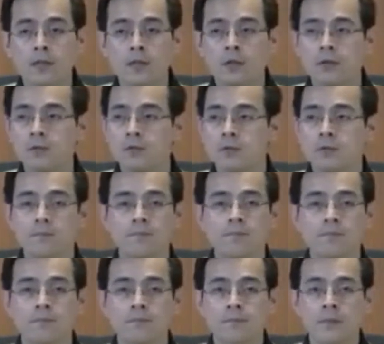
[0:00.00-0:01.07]
don't.
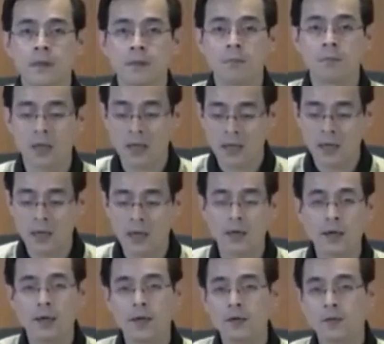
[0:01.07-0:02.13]
May
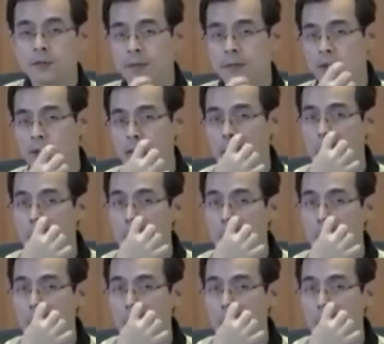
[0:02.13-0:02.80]
kalalagyan kayo sa Maynila.